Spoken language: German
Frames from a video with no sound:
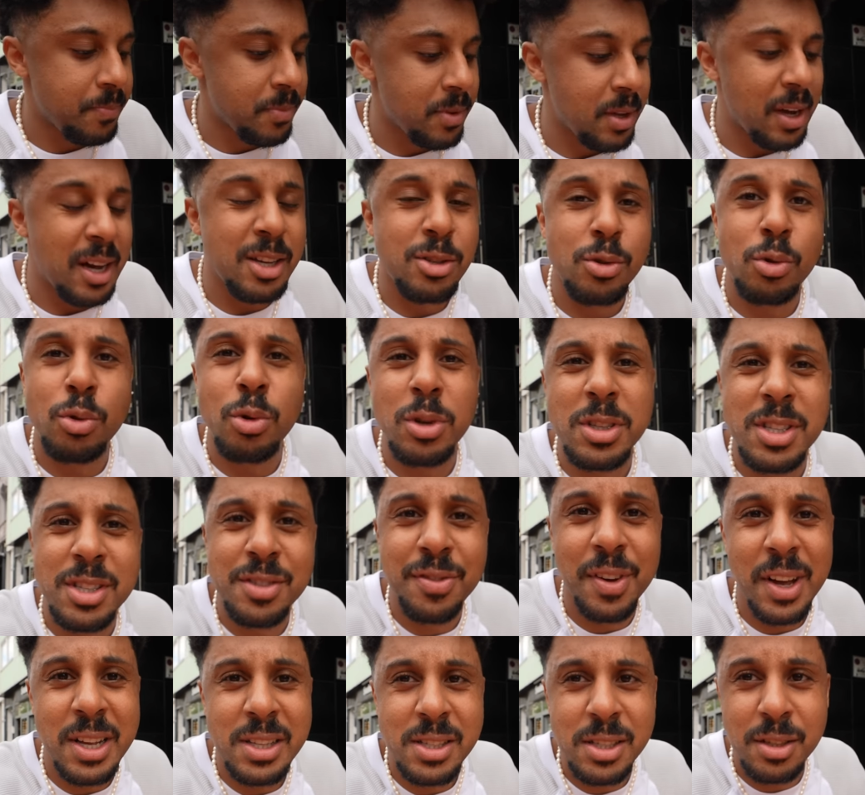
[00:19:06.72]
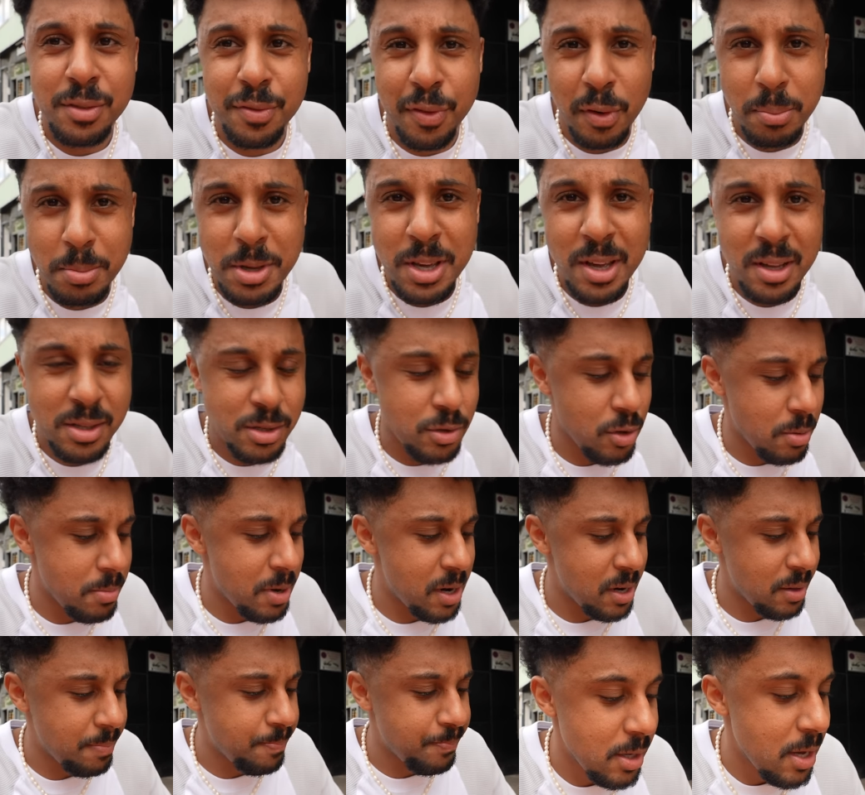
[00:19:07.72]
Also kurzes Fazit von mir jetzt
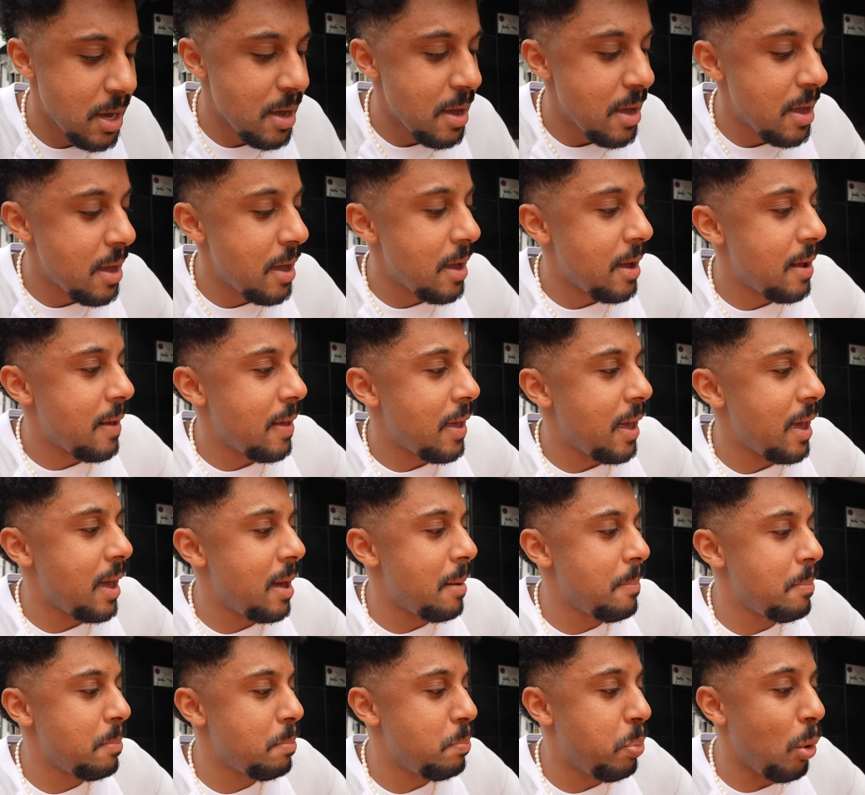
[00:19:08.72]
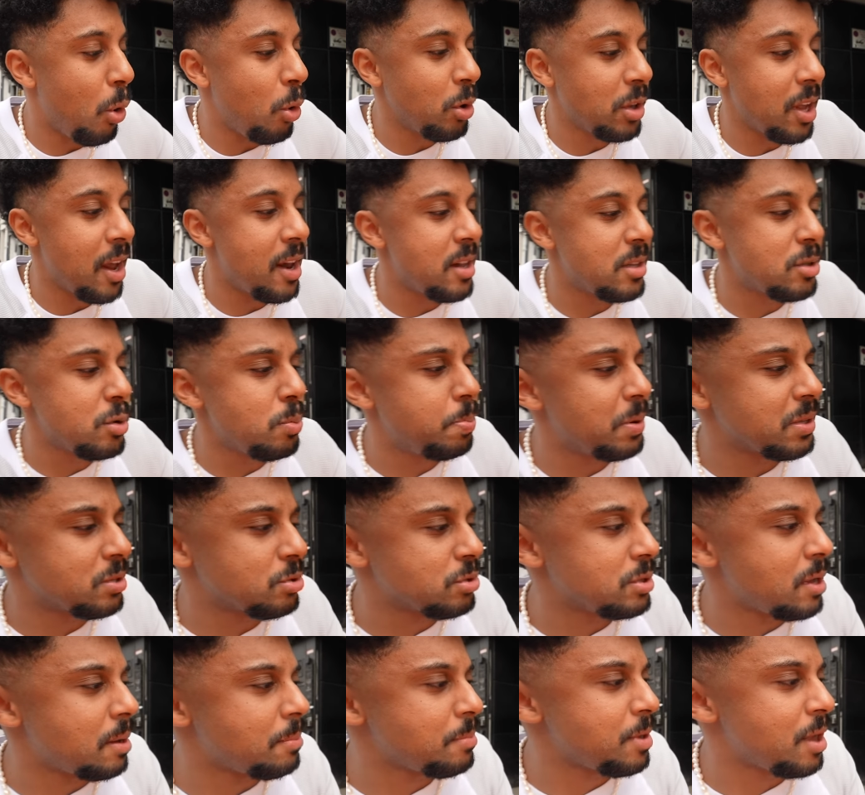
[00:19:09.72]
nochmal. Ähm, Brot hält super
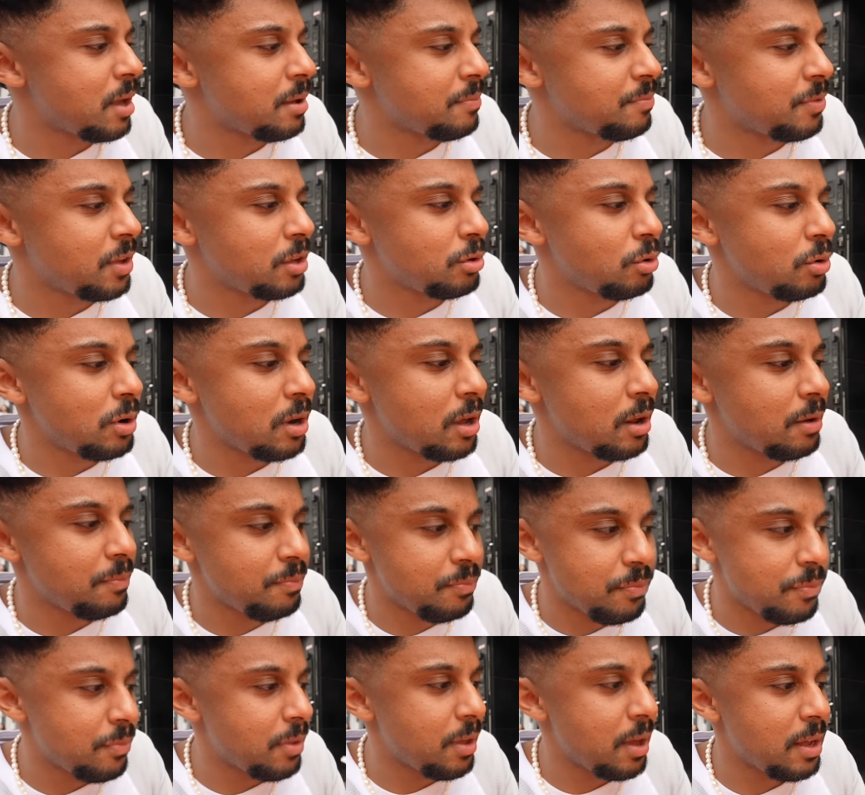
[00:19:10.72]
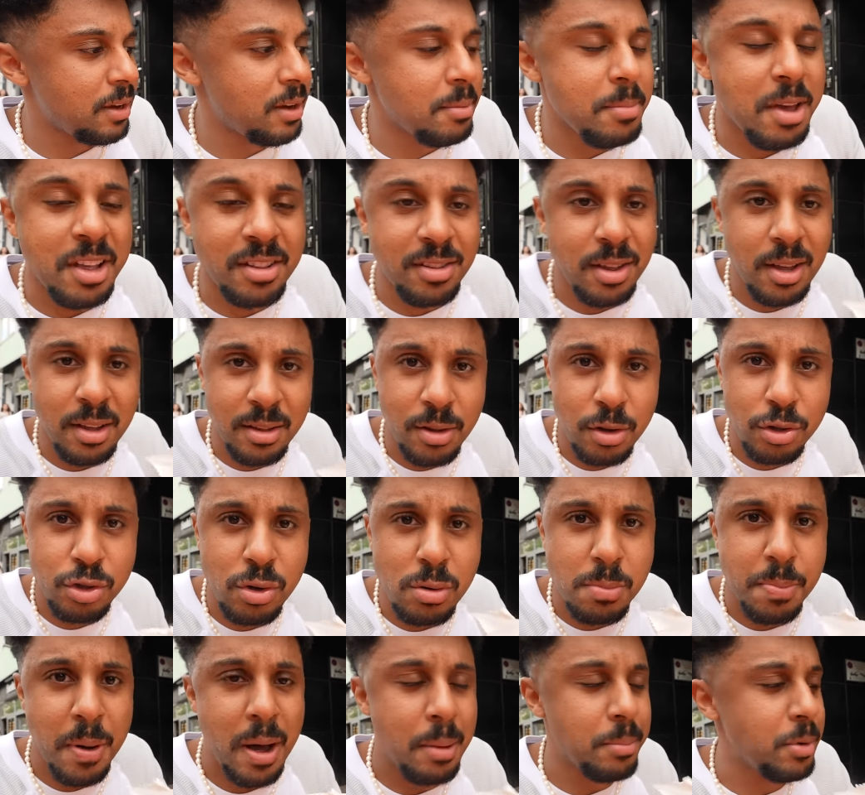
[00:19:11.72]
zusammen, ja. Der Döner an dem esse ich jetzt auch schon ein paar